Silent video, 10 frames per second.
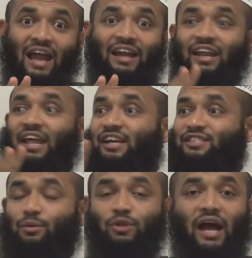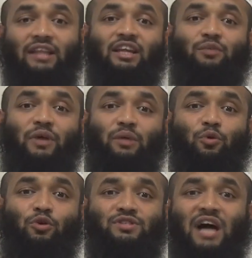இன்றைக்கு சமுதாயத்தில் இருப்பதை
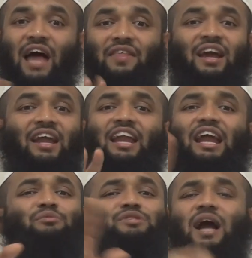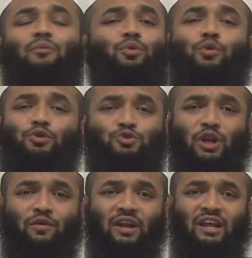போன்று சாதிகளை எல்லாம் இஸ்லாம் ஒருபோதும்
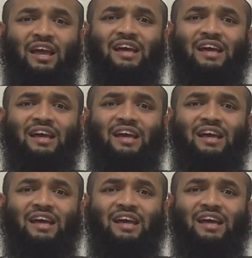சொல்லவில்லை